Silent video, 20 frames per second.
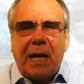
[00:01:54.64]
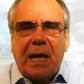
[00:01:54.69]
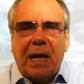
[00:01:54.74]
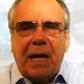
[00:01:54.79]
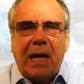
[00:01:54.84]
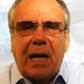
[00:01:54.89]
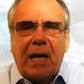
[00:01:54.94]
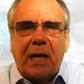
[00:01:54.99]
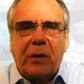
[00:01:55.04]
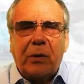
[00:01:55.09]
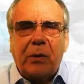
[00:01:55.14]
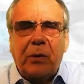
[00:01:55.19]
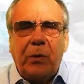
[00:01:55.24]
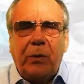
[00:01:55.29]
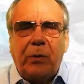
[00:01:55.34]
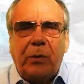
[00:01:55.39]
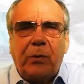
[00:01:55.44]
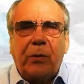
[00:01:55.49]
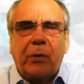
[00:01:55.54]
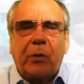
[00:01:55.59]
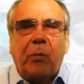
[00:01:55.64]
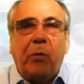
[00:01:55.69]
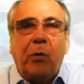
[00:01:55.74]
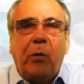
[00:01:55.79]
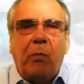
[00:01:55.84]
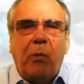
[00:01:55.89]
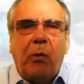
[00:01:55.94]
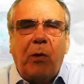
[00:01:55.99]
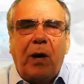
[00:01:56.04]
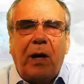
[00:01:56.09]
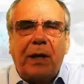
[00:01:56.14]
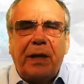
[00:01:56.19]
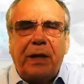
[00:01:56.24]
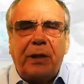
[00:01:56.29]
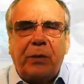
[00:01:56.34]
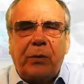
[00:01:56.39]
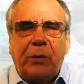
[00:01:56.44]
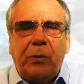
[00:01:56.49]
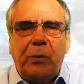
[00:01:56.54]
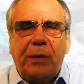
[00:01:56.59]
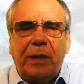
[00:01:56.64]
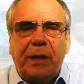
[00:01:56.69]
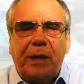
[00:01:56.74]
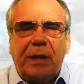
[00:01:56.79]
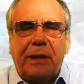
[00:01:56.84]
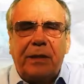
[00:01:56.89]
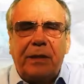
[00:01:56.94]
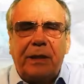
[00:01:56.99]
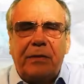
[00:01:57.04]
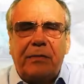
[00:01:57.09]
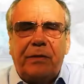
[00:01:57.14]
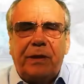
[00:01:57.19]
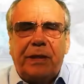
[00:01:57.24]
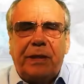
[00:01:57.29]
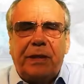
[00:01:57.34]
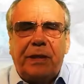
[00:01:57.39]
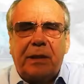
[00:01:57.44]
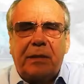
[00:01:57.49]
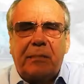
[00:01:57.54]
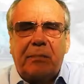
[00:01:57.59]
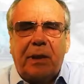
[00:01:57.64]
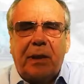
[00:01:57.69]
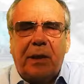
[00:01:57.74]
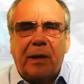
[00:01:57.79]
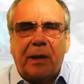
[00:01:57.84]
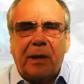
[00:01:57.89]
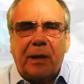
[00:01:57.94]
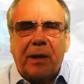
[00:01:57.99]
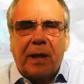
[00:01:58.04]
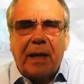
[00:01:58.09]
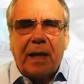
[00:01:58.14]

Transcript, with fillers: La culture pour moi est une et indivisible.